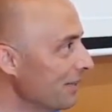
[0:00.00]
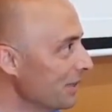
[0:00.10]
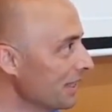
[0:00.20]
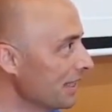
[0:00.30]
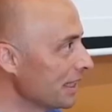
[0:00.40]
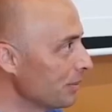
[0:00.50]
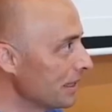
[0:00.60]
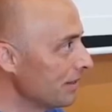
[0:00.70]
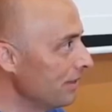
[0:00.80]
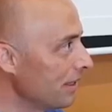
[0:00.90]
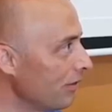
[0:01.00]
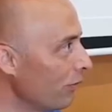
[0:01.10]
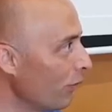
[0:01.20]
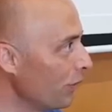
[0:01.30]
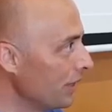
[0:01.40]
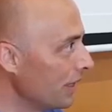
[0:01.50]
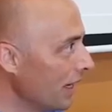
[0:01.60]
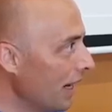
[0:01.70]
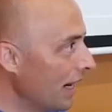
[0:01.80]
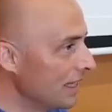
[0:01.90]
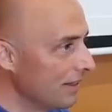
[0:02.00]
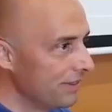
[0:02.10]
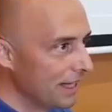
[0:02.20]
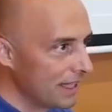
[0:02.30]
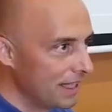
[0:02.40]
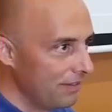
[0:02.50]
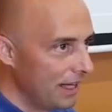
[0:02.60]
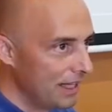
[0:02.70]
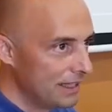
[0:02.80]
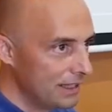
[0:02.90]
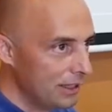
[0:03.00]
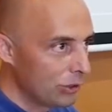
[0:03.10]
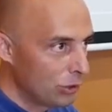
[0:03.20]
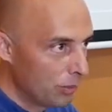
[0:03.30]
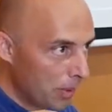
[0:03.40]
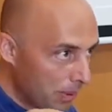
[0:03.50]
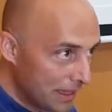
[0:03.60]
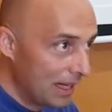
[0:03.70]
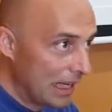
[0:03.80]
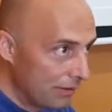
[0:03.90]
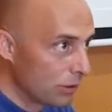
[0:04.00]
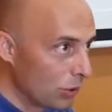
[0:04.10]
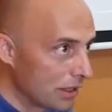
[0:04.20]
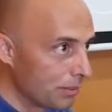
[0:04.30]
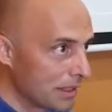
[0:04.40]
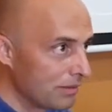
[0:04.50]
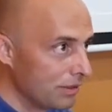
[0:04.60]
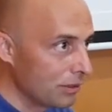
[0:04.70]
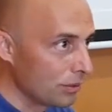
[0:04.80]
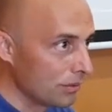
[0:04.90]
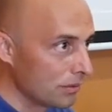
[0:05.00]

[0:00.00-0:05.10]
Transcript: И вот эта атмосфера вони, она вдохновляет тех, кто попадает в эту атмосферу,